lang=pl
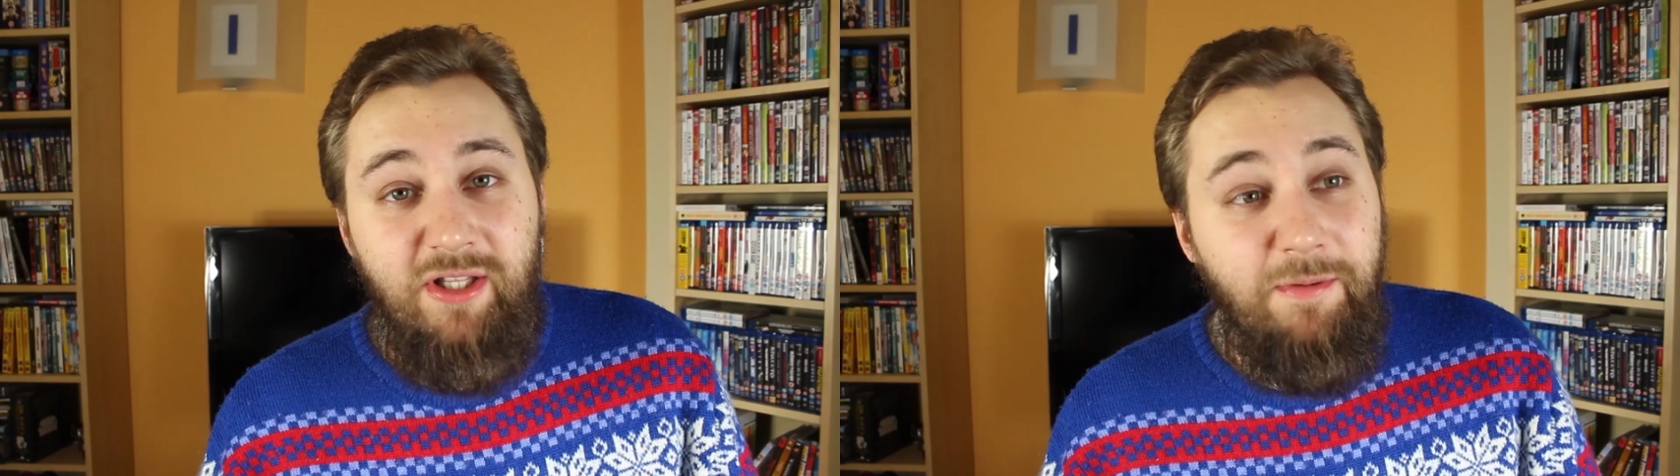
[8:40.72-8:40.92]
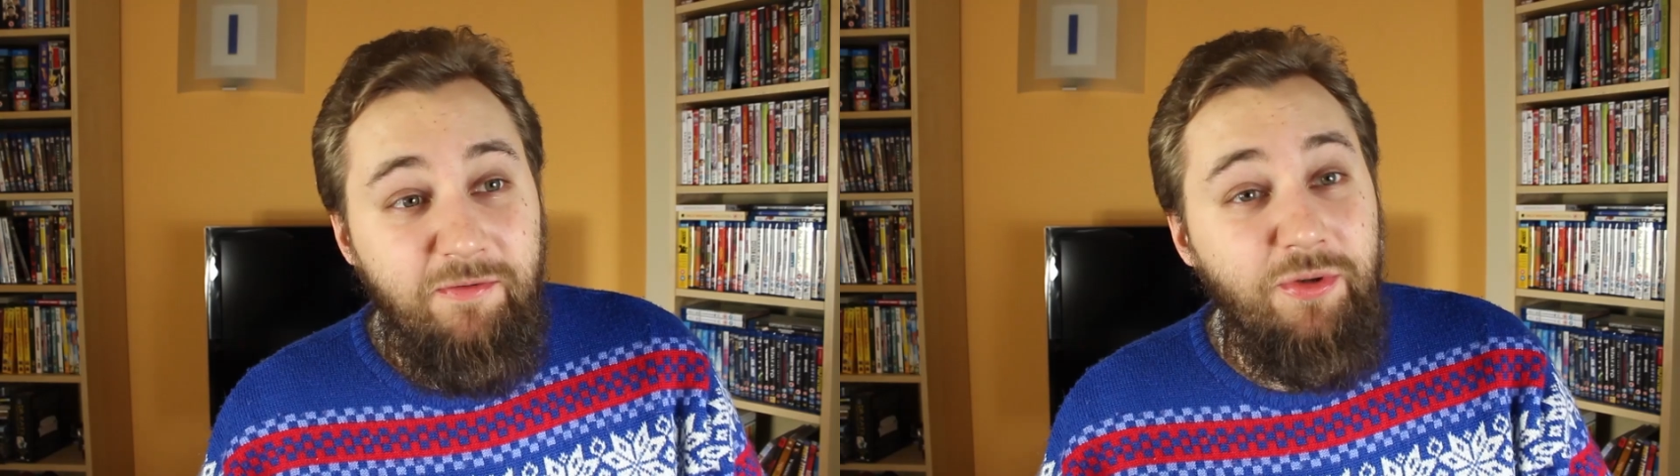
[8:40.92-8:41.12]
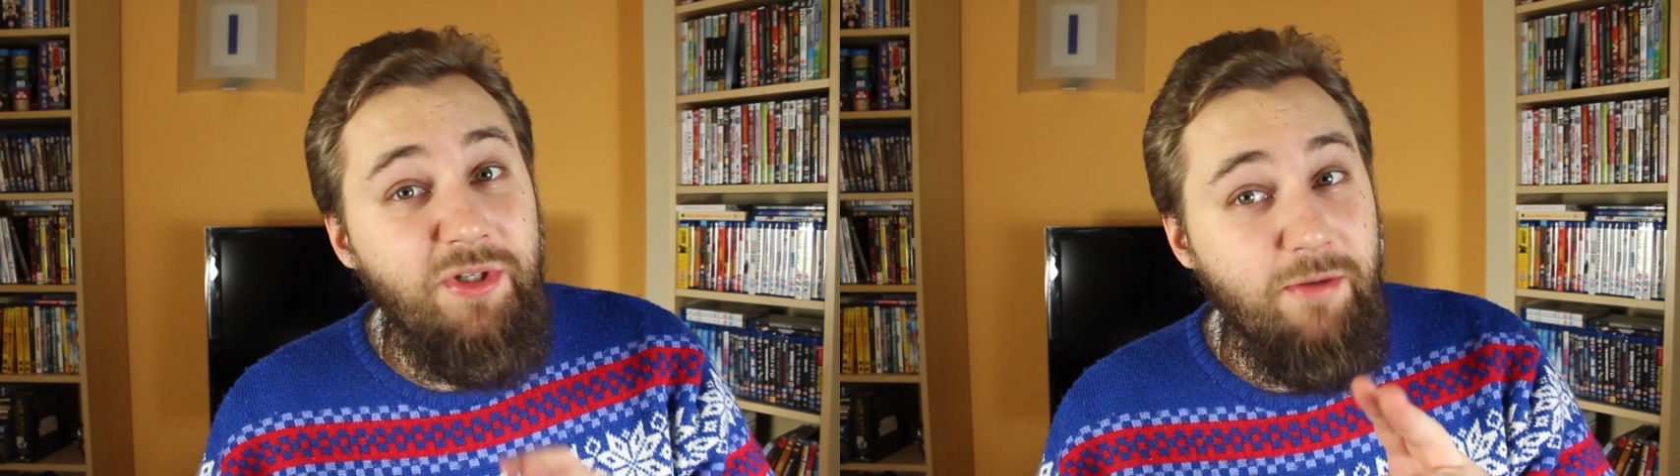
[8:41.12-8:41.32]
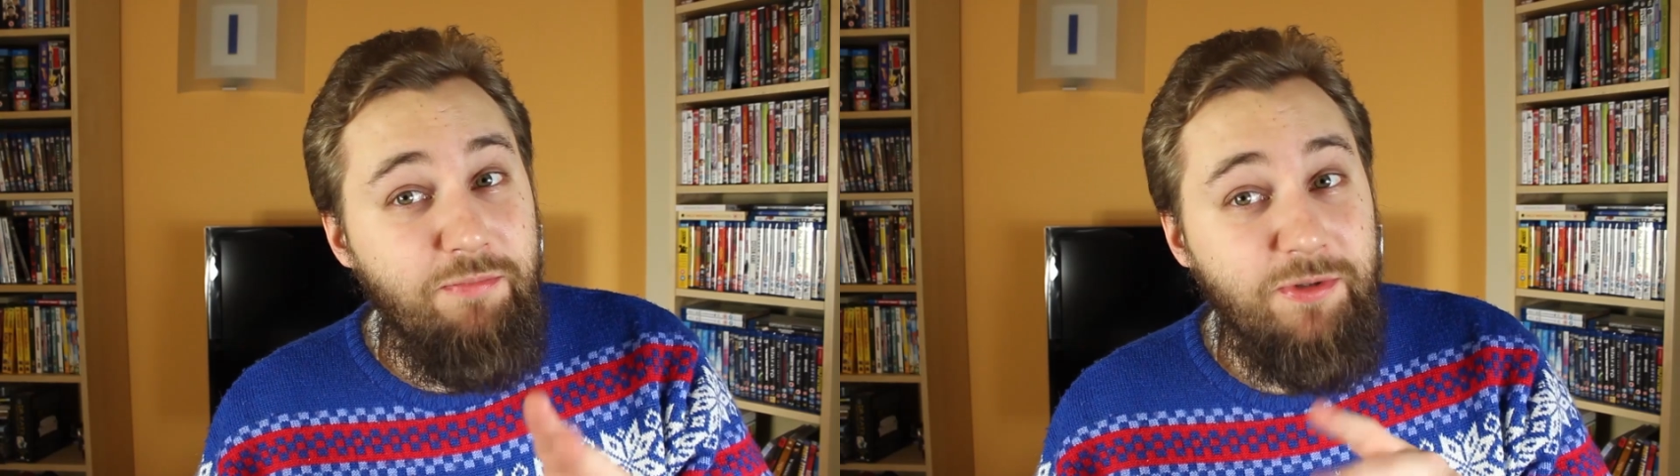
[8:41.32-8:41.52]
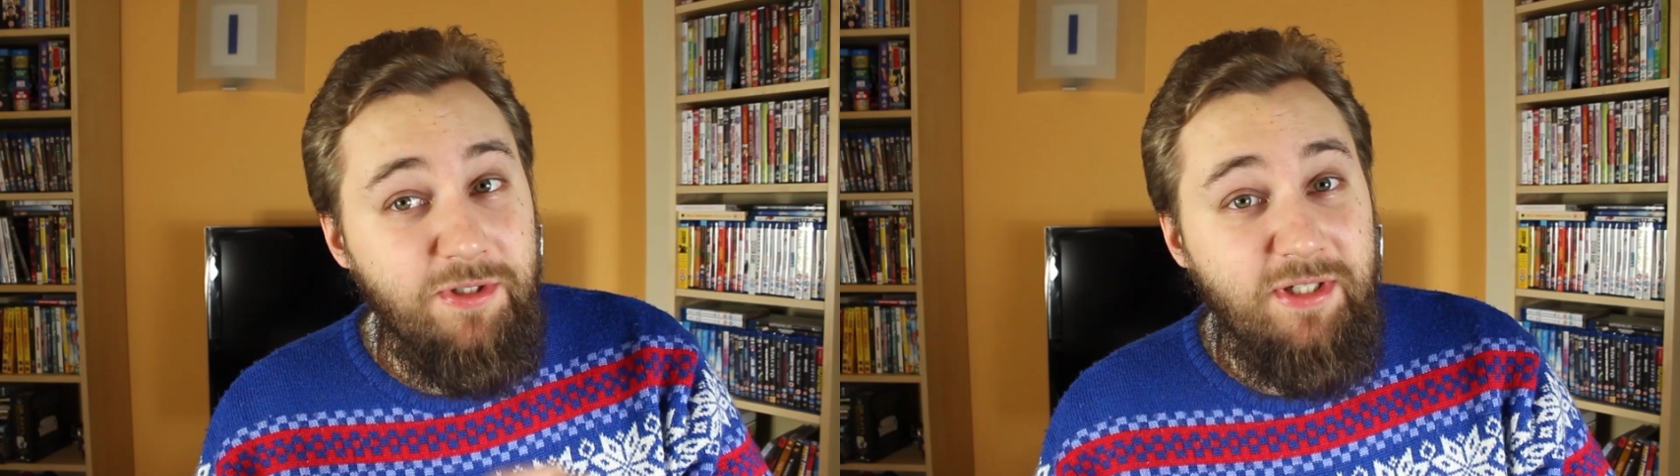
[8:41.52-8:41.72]
Na pewno nie
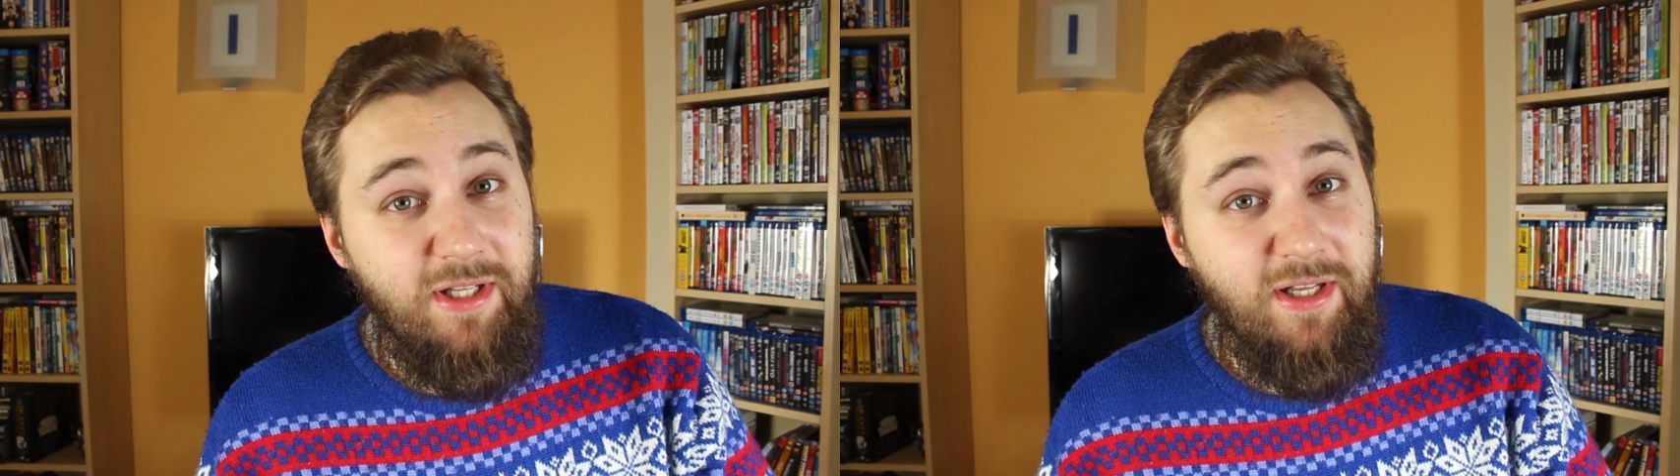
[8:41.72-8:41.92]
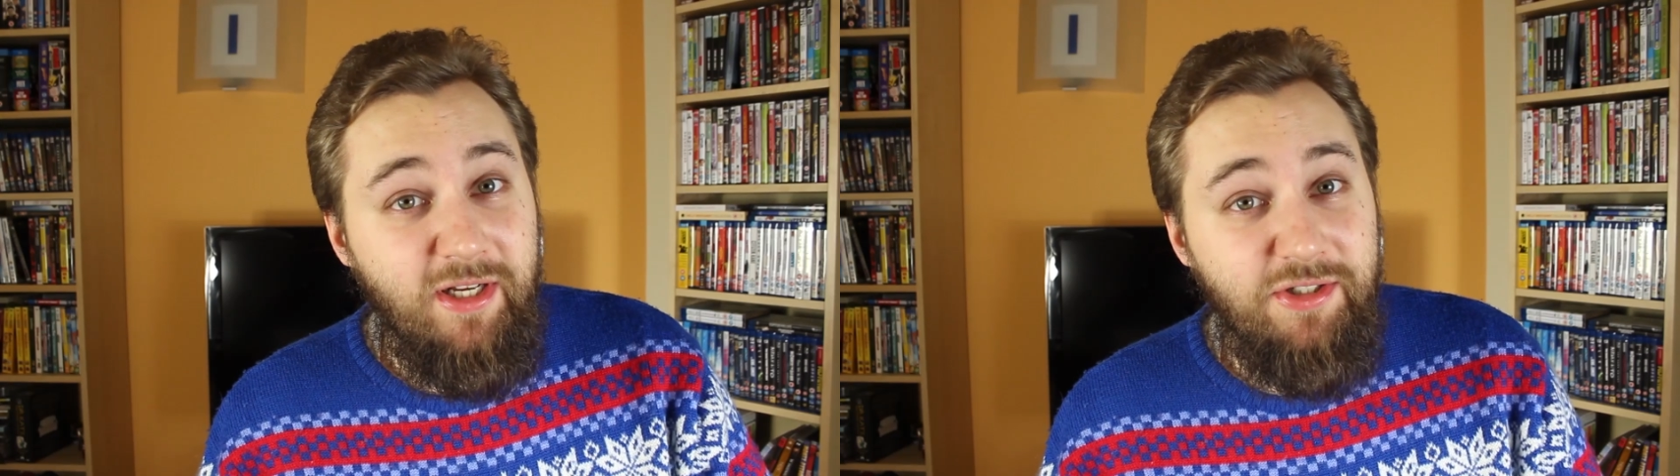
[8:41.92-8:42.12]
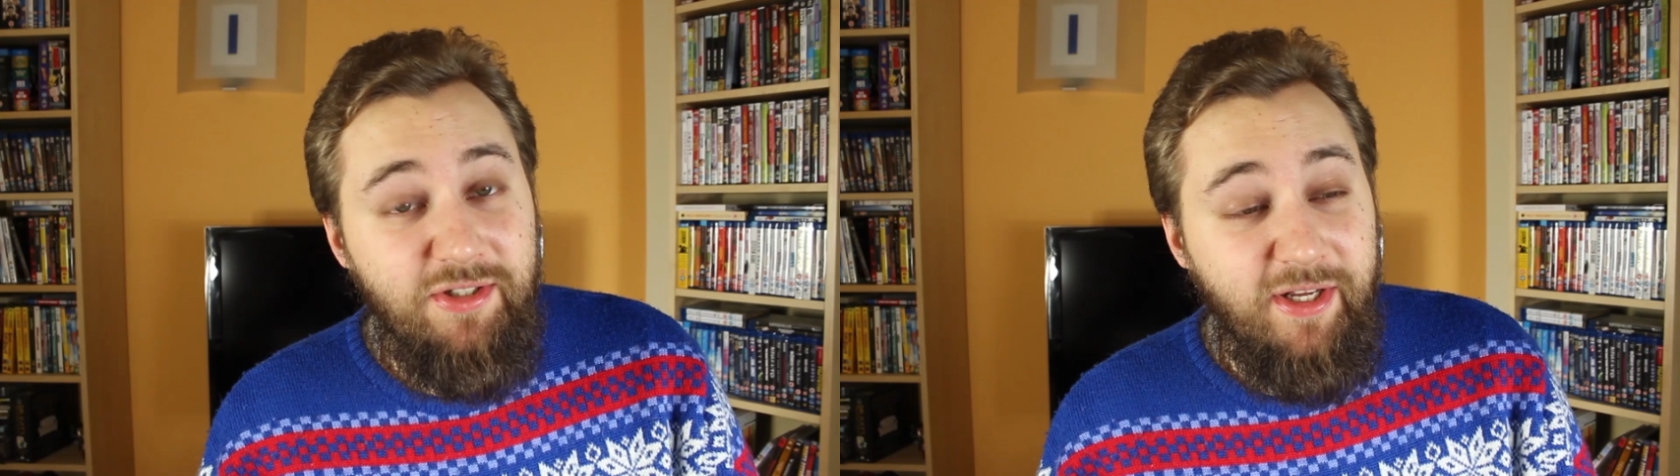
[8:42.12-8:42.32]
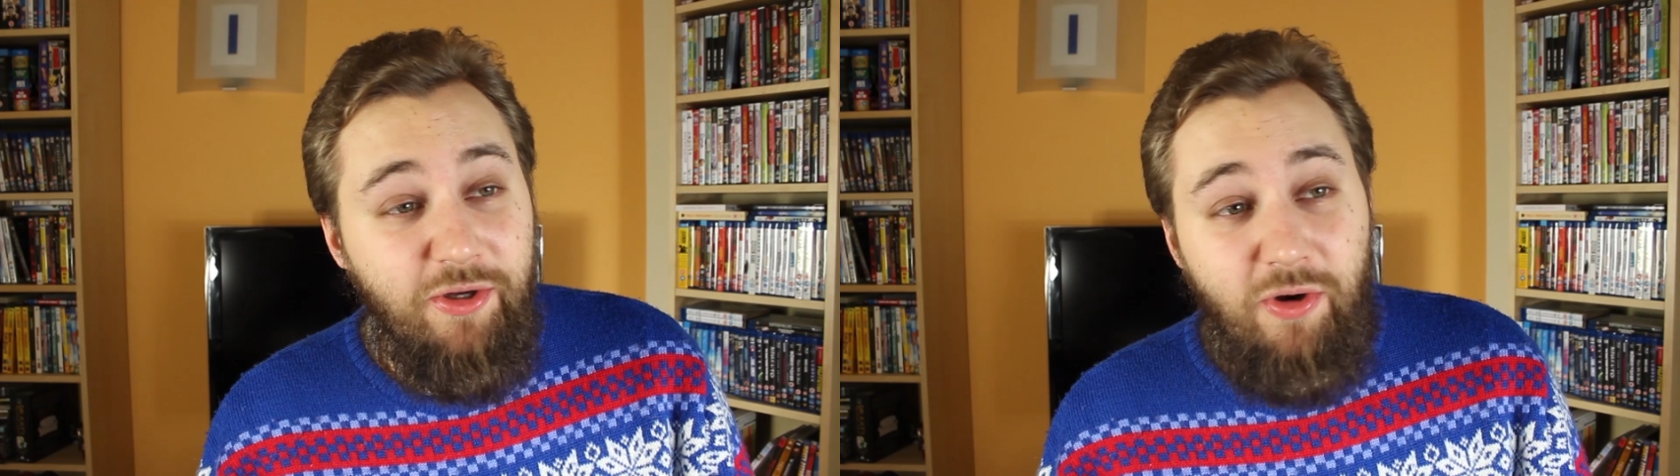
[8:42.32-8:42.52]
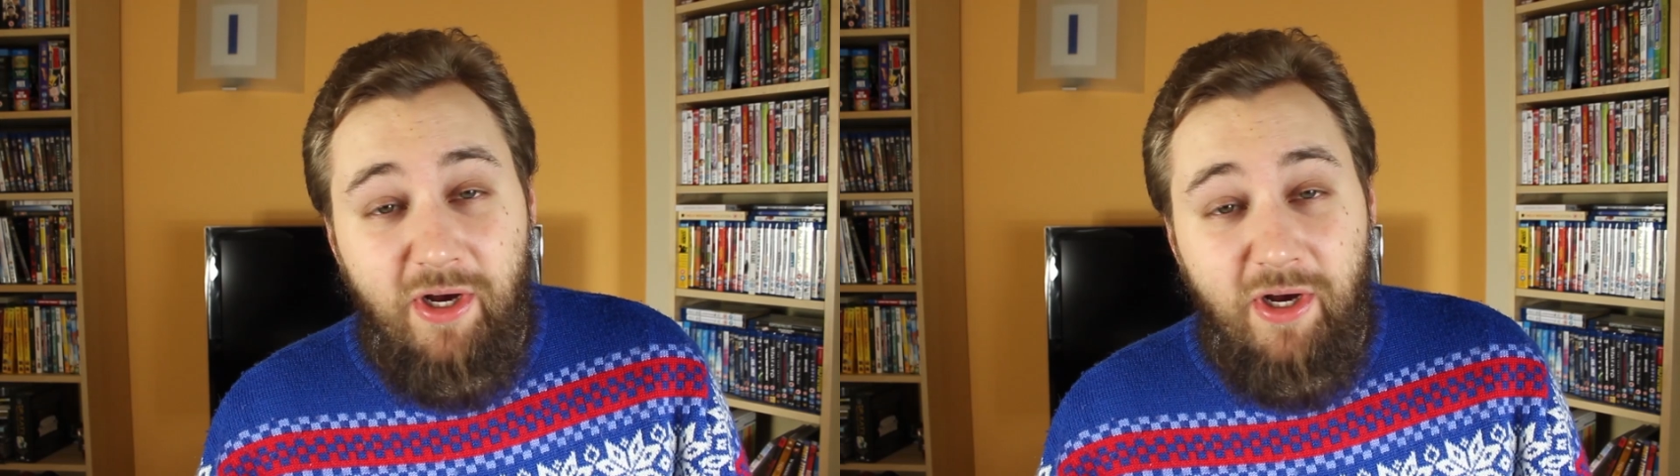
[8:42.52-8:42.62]
pozycja dla każdego,